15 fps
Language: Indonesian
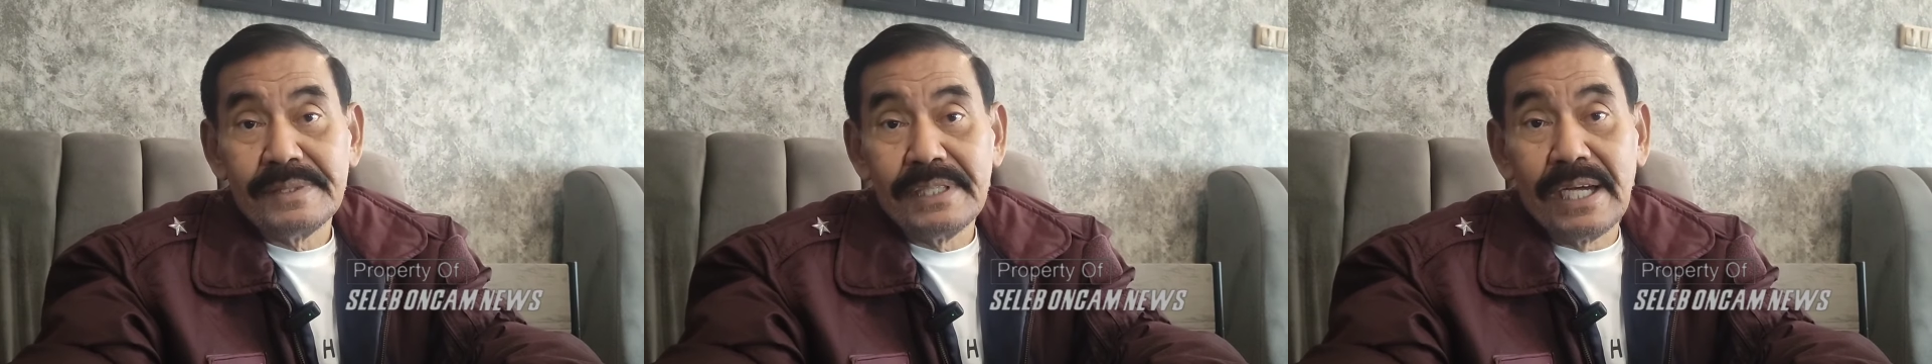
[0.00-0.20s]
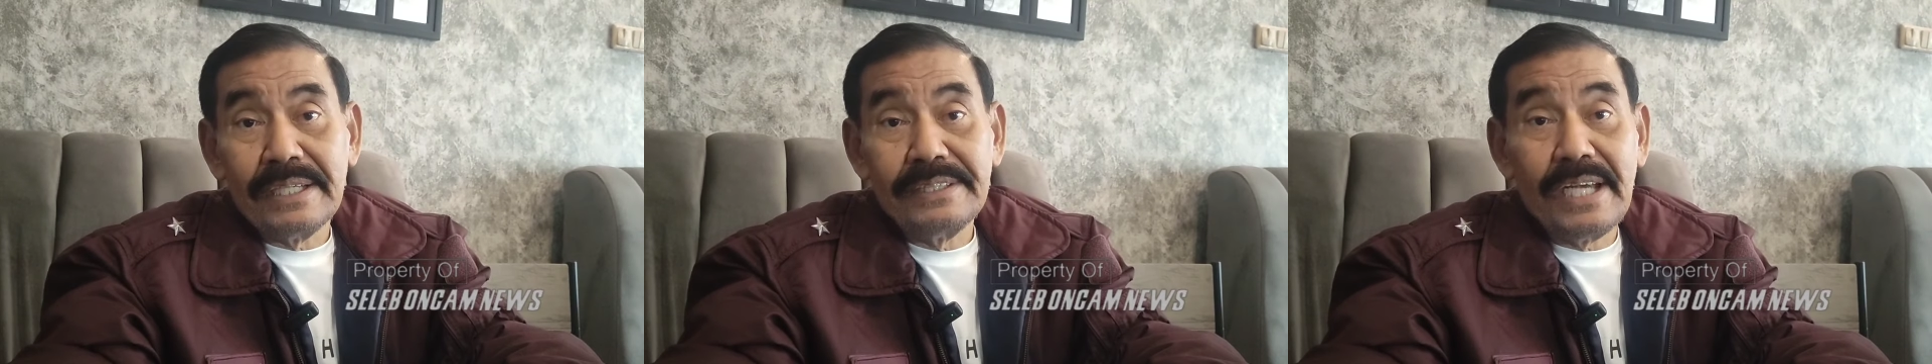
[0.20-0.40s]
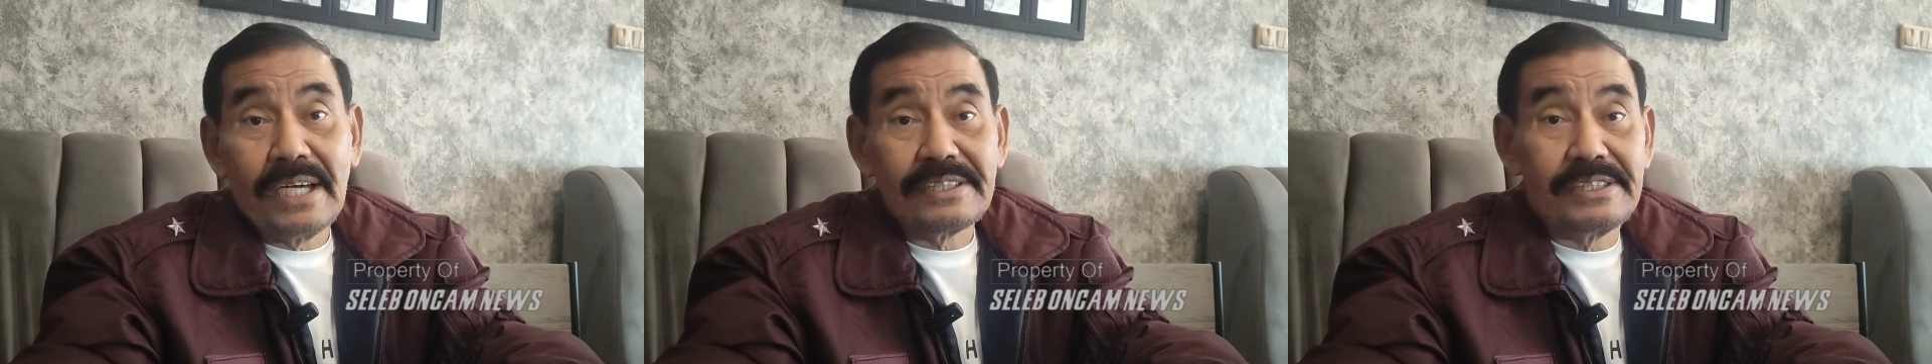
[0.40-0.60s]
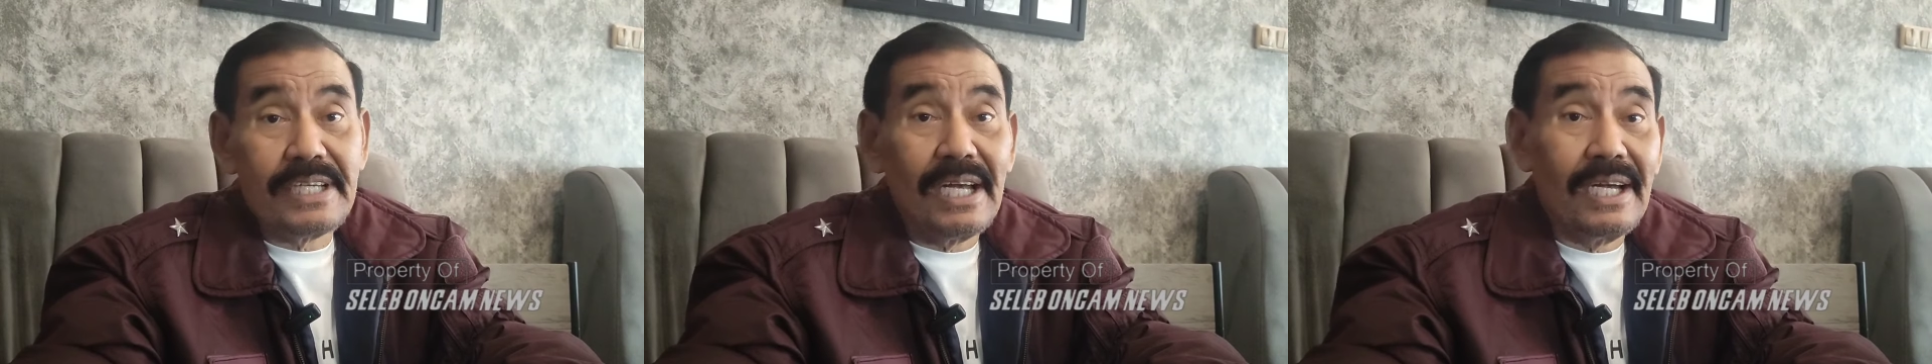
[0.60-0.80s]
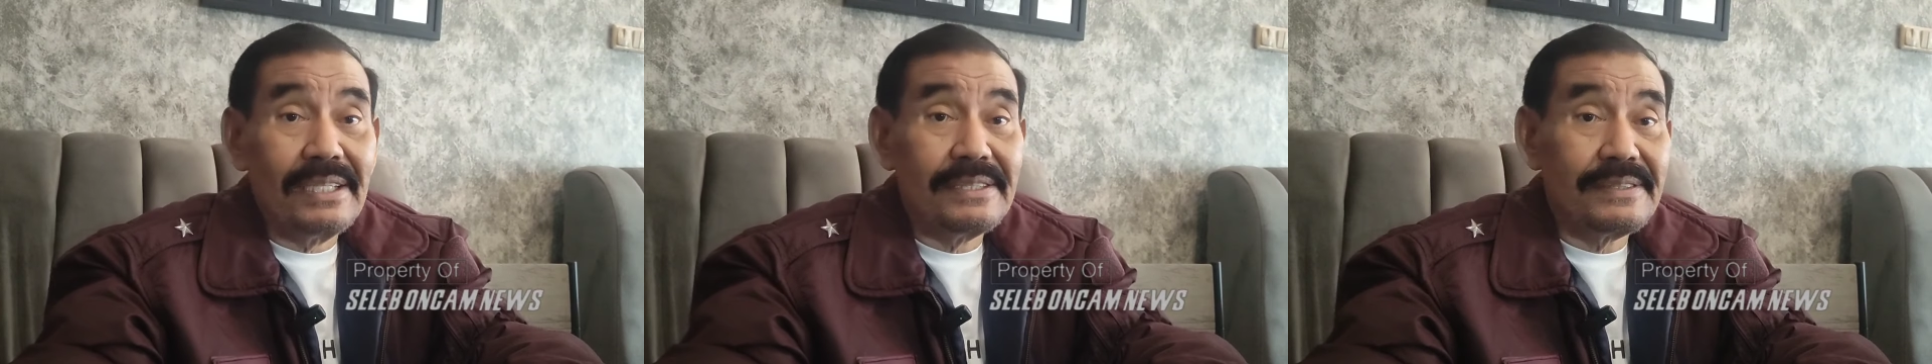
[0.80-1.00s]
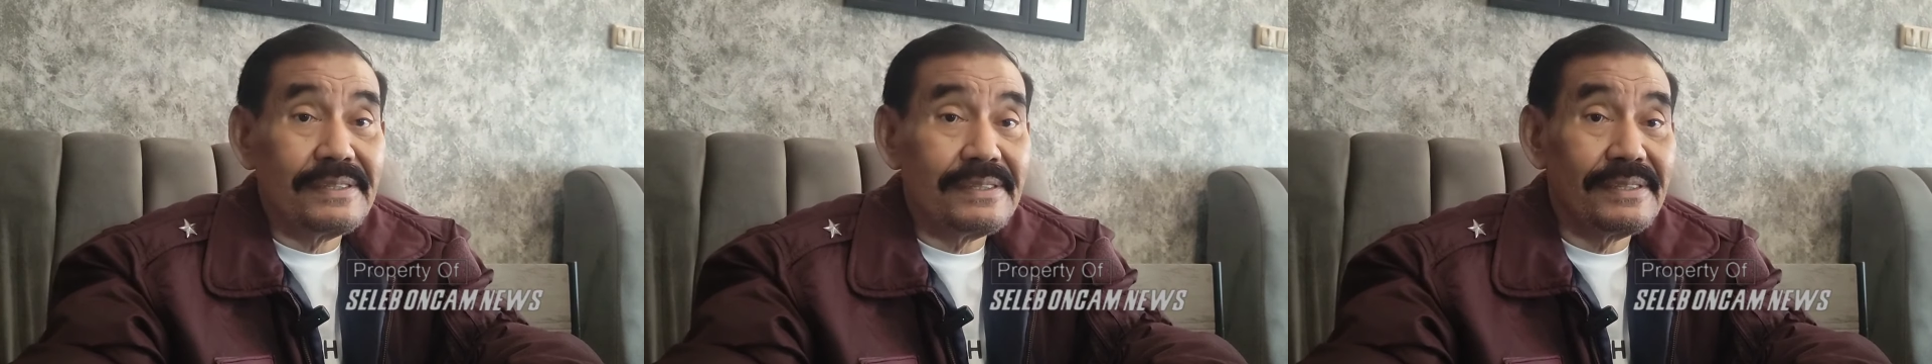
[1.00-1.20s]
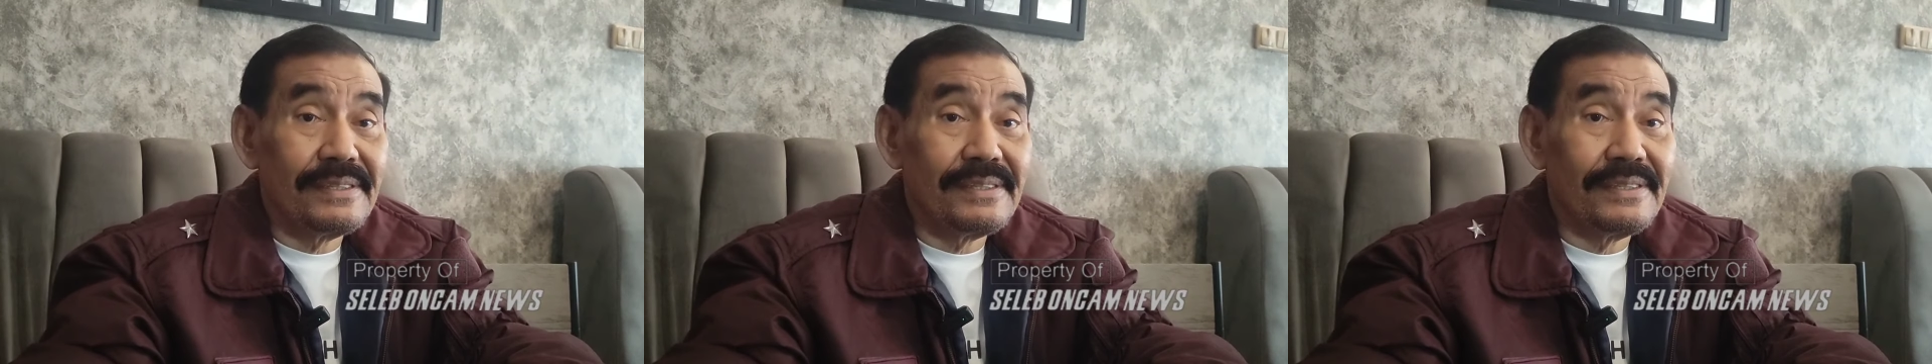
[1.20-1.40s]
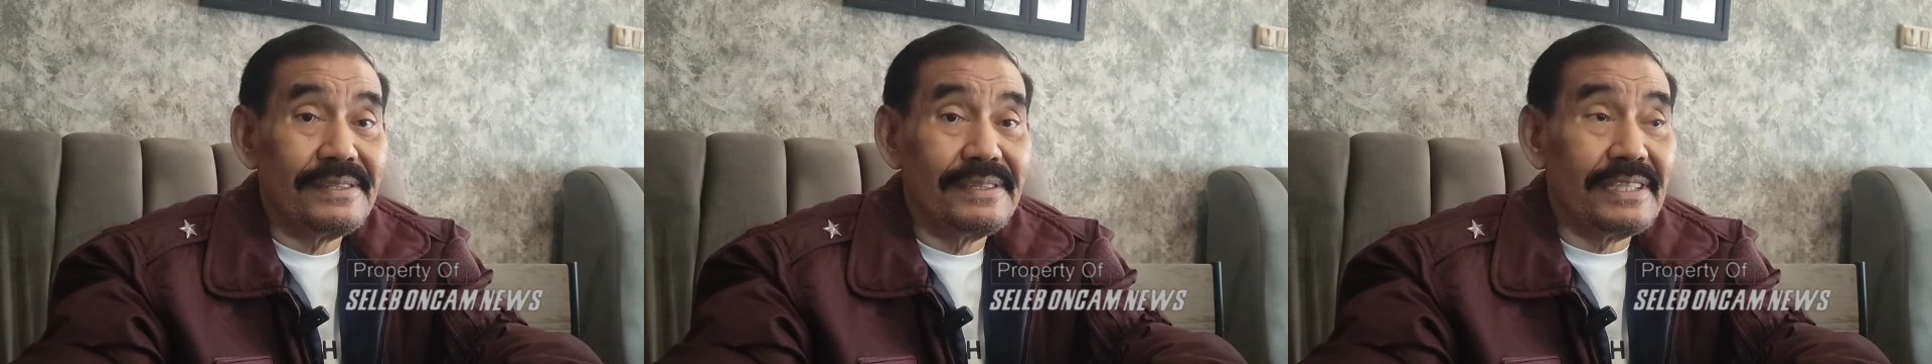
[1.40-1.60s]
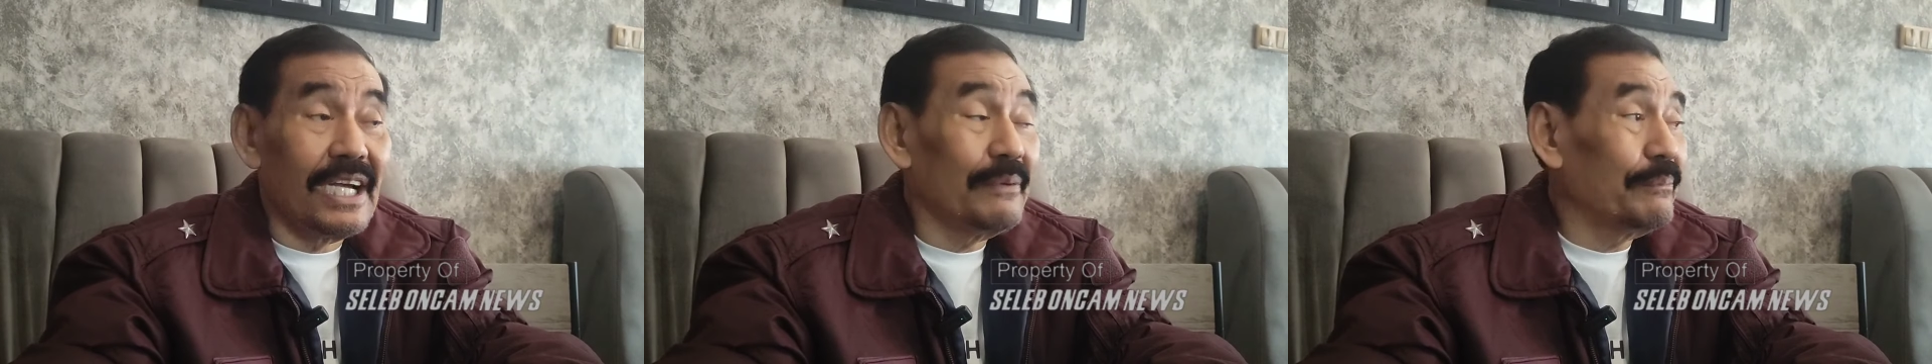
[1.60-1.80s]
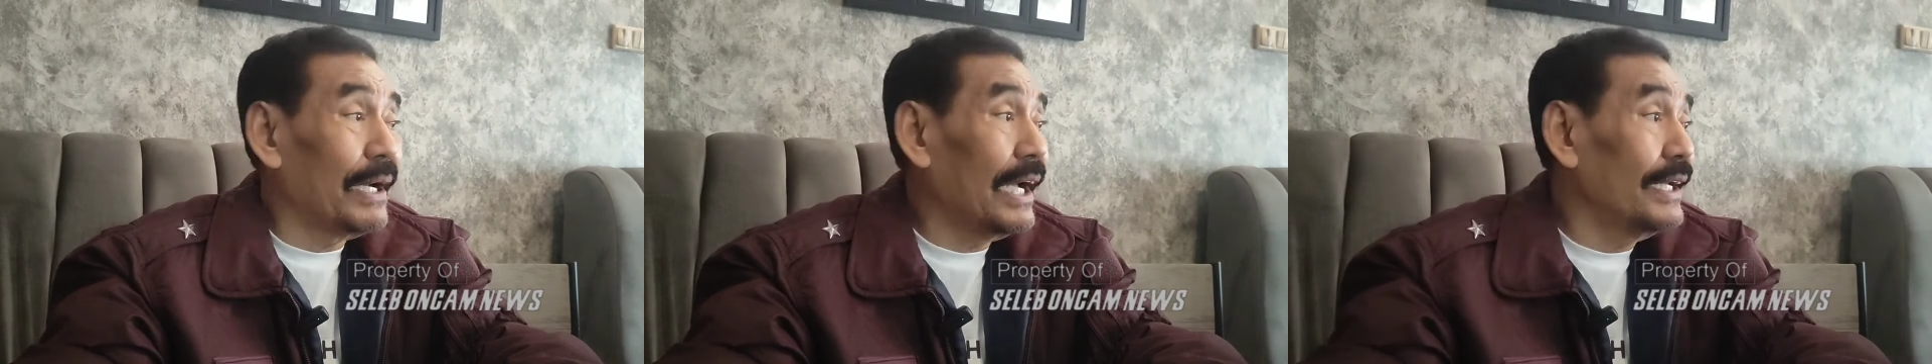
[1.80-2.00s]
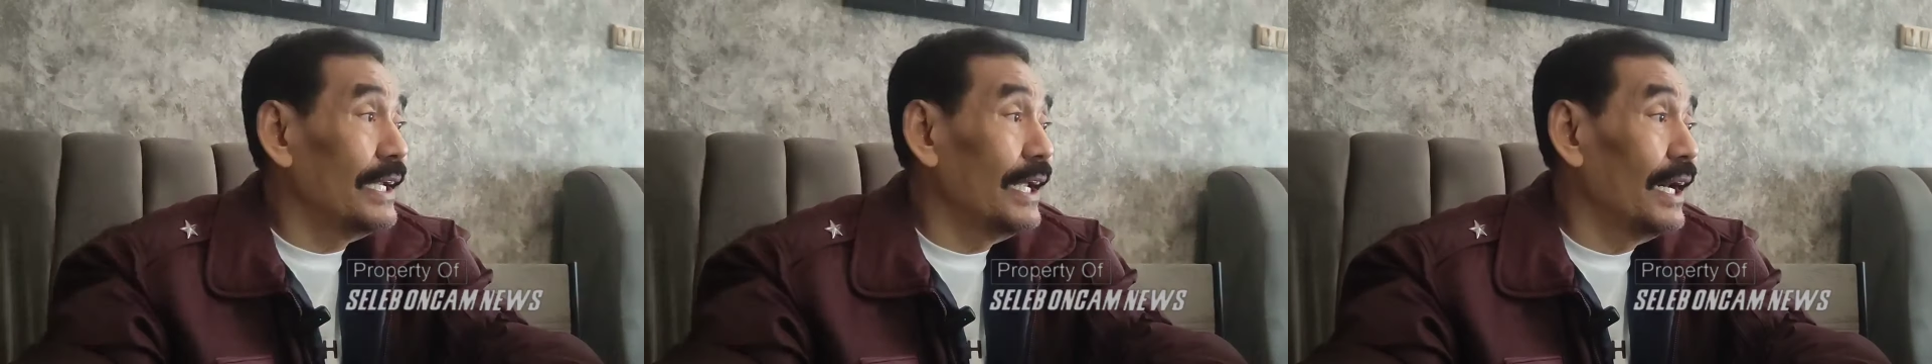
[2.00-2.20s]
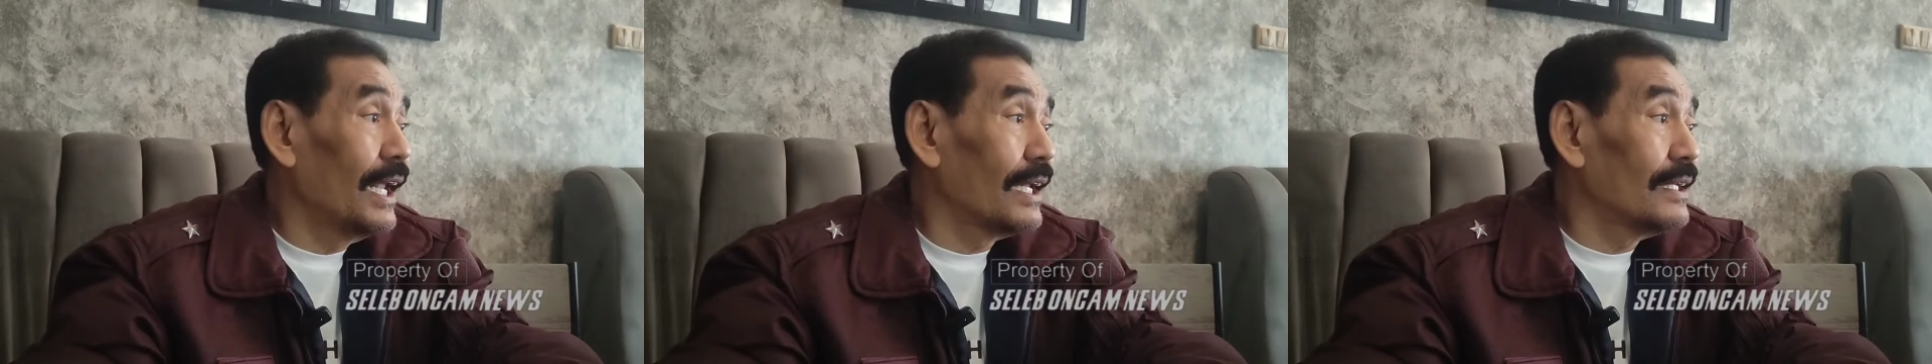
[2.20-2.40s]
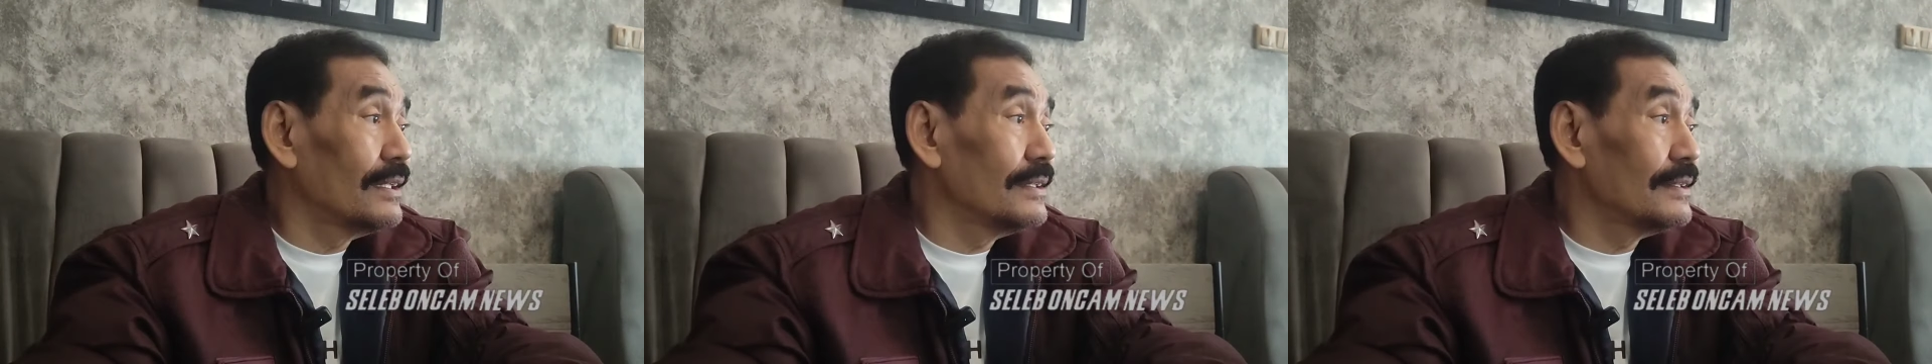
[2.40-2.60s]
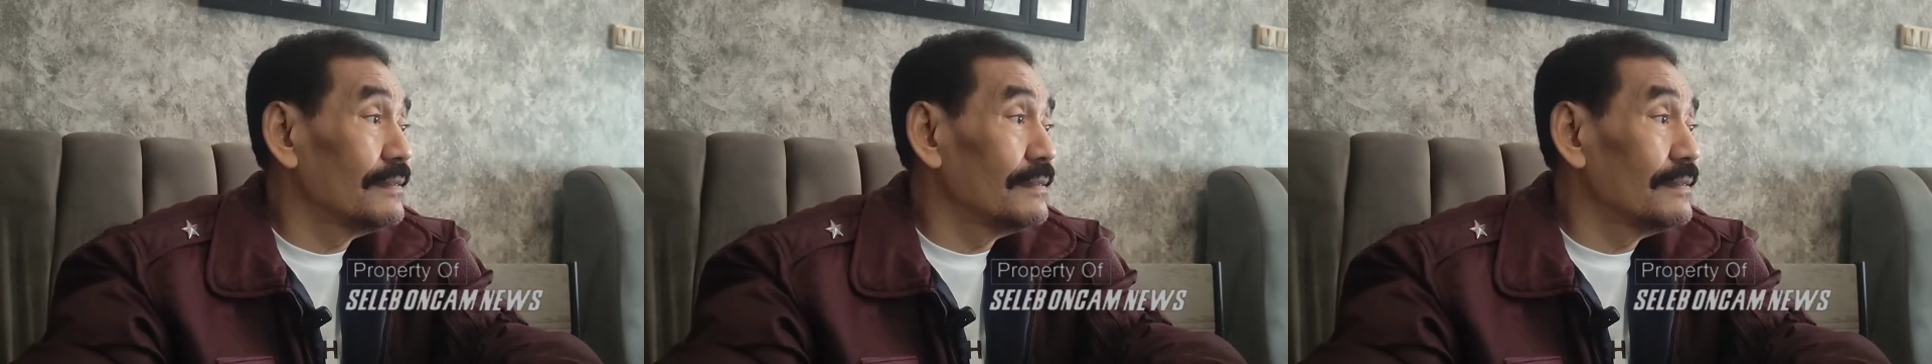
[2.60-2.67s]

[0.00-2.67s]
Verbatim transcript: dengan jaksa, dengan pengadilan.